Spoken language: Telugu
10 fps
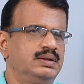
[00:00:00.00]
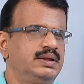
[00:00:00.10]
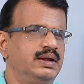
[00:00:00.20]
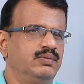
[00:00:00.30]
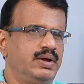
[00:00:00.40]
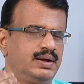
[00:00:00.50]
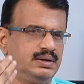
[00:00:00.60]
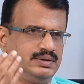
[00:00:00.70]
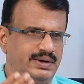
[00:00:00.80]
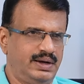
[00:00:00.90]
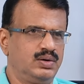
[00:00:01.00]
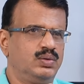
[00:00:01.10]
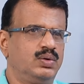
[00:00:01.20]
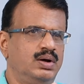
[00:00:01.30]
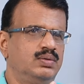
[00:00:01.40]
దీని వెనక జగన్
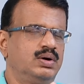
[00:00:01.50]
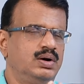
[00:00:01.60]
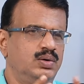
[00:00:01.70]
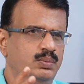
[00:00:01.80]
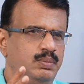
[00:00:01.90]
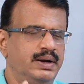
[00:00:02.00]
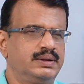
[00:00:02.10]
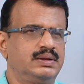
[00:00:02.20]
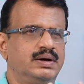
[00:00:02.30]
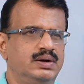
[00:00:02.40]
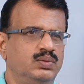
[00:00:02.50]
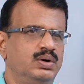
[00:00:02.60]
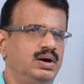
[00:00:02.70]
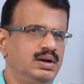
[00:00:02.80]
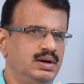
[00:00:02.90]
కూడా ఉన్నాడు భారతిరెడ్డి
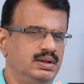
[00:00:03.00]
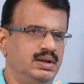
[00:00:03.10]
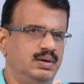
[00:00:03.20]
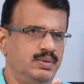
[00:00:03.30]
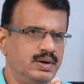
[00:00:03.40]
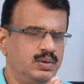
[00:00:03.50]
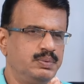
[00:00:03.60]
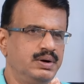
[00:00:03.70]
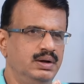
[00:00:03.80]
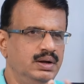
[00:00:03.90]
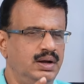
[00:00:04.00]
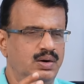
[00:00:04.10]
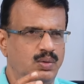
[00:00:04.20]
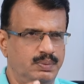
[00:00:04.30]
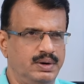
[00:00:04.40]
ఉన్నాడు అనేది ఆమె ఆరోపణ
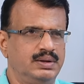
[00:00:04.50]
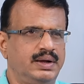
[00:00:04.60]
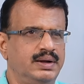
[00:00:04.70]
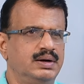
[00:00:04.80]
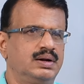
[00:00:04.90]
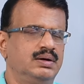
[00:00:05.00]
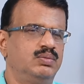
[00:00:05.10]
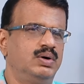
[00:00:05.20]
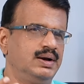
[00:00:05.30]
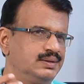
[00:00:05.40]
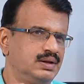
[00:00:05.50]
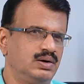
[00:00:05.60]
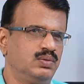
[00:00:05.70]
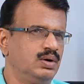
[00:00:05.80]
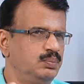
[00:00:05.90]
ఆరోపణకి తగినట్టుగా
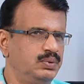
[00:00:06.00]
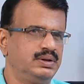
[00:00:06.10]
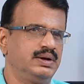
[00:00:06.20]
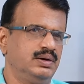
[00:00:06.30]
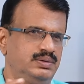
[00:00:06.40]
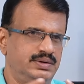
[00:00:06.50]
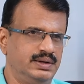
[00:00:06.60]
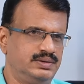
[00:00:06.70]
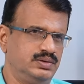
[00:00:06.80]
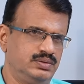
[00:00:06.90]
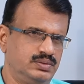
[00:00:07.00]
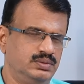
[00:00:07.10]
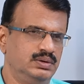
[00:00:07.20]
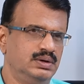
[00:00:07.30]
వాళ్ళిద్దరిని కూడా ఇప్పుడు దీంట్లో చేర్చవచ్చు